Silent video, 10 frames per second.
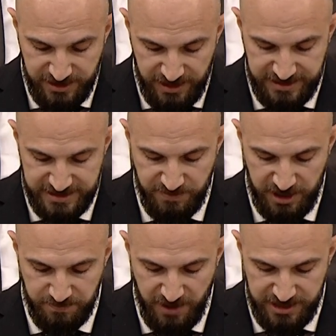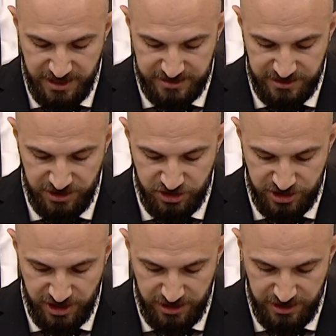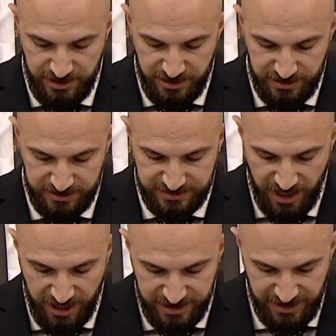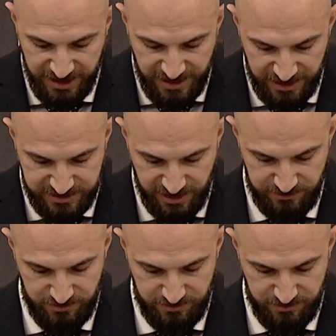da hizmet maliyetinin içine dahil ederken